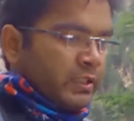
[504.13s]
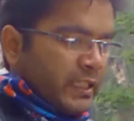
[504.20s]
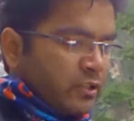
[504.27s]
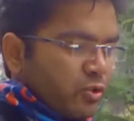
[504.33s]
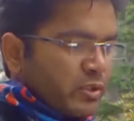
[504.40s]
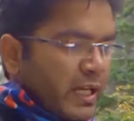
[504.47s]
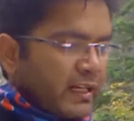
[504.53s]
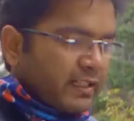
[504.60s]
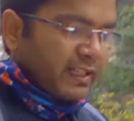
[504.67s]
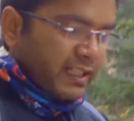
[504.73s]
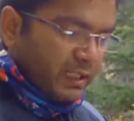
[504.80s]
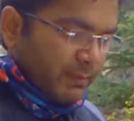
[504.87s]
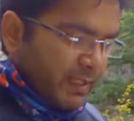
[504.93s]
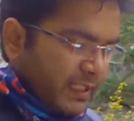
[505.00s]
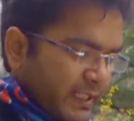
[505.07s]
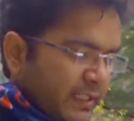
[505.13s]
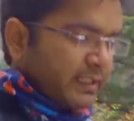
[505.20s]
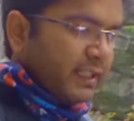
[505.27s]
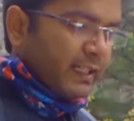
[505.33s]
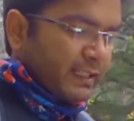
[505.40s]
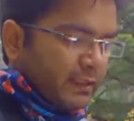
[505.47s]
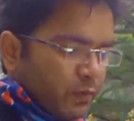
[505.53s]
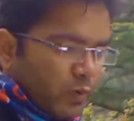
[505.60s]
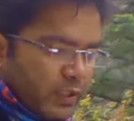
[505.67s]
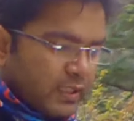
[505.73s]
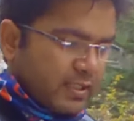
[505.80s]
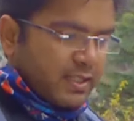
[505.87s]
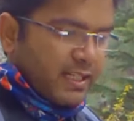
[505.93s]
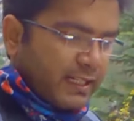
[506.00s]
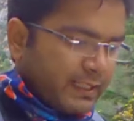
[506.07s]
या जो जानकारी मैंने इकट्ठा की वो
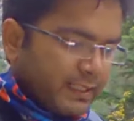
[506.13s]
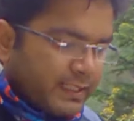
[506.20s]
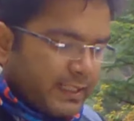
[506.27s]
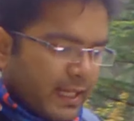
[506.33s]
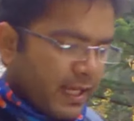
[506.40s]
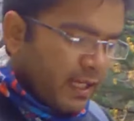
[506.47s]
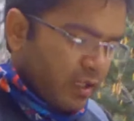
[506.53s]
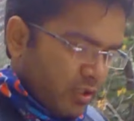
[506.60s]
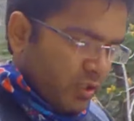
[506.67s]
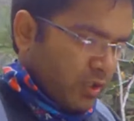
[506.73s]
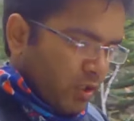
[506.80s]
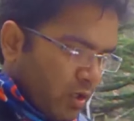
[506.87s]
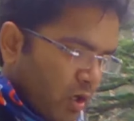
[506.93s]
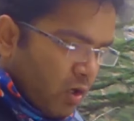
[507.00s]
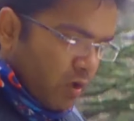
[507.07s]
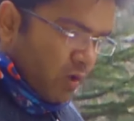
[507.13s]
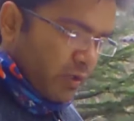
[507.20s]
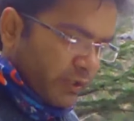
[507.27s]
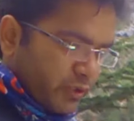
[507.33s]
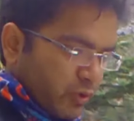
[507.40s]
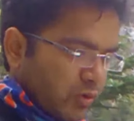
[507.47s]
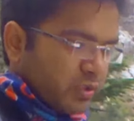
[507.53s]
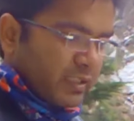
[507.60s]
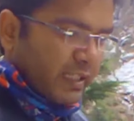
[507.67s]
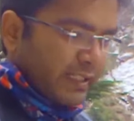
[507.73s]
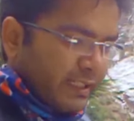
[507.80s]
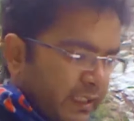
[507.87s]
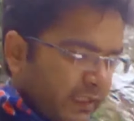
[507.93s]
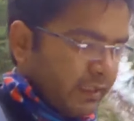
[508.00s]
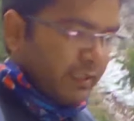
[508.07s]
किस डेट की है और जो
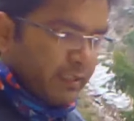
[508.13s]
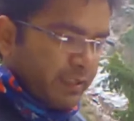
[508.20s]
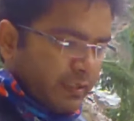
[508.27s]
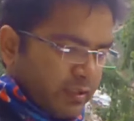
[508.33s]
सही